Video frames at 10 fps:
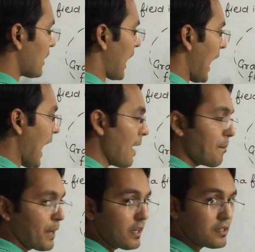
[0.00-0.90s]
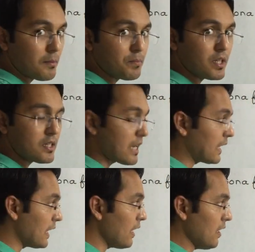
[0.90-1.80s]
कहां पे सबसे
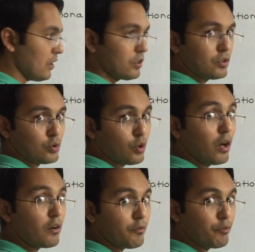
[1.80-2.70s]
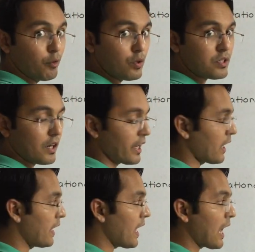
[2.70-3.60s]
ज्यादा स्ट्रॉन्ग फोर्स
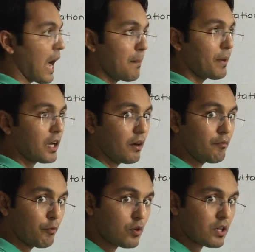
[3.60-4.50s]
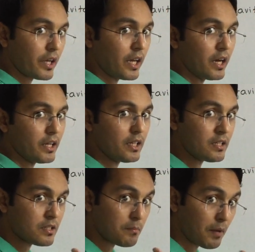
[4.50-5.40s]
लगेगा या कहां पे कम फोर्स लगेगा
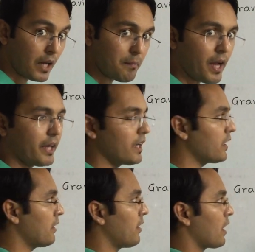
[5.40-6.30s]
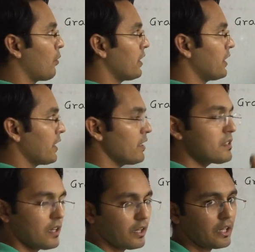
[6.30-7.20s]
इस बारे में आइडिया देने वाला क्वांटिटी
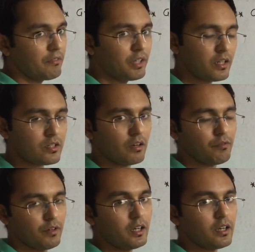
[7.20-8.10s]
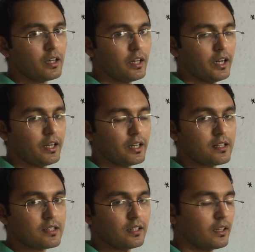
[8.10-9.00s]
इज ग्रेविटेशनल फील्ड
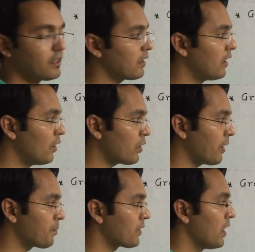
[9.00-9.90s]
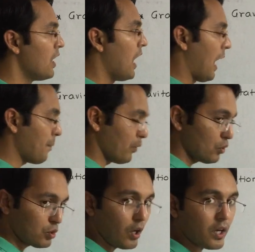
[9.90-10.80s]
इंटेंसिटी ओके अब
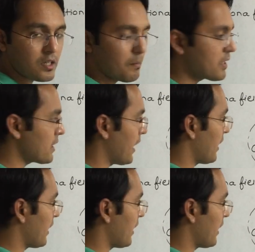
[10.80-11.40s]
उसको अगर समझना